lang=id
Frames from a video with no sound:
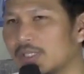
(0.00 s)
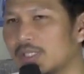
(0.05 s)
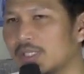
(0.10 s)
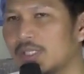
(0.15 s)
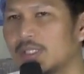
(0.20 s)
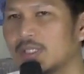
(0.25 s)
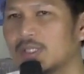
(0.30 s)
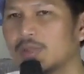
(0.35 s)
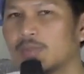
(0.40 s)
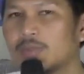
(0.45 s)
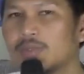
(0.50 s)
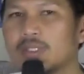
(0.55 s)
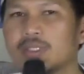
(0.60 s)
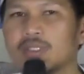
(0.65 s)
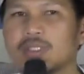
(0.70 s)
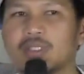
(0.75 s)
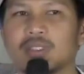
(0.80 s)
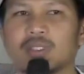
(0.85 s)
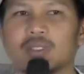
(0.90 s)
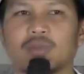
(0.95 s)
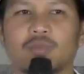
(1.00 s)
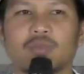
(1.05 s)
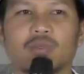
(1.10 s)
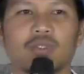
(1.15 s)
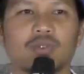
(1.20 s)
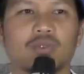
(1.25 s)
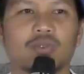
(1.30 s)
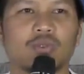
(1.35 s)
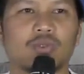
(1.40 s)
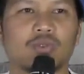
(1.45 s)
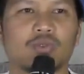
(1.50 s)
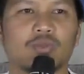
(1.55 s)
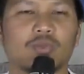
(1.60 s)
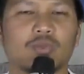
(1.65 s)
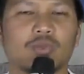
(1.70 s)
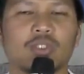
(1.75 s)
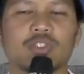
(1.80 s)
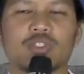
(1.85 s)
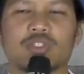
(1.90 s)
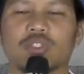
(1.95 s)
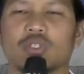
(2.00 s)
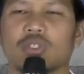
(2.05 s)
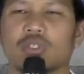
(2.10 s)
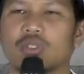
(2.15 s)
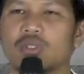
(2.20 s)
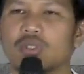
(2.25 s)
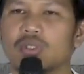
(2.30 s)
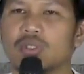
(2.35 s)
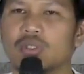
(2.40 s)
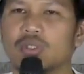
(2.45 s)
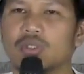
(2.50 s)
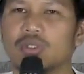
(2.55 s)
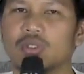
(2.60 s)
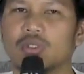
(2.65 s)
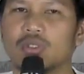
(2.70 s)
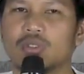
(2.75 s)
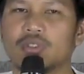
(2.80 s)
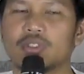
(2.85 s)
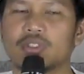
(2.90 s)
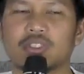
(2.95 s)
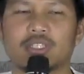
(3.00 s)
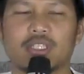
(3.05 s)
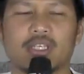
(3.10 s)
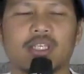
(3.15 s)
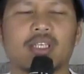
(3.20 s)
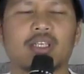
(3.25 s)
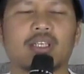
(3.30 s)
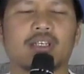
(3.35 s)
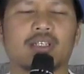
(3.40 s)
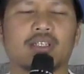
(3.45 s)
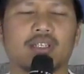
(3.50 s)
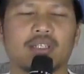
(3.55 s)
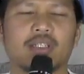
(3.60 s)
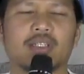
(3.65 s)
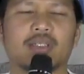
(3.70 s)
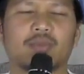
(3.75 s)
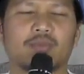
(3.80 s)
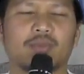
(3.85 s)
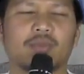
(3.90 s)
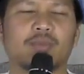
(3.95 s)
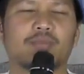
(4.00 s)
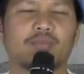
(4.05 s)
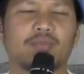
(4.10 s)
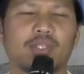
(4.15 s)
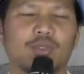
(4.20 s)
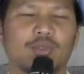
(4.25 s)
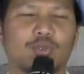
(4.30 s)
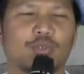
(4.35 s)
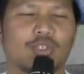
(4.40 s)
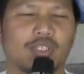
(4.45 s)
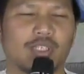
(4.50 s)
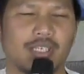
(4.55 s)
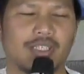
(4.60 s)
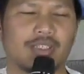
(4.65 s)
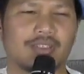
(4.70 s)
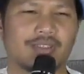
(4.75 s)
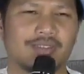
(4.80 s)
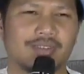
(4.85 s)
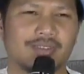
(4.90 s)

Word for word: dari teman kita Badrun Masya Allah sangat membingungkan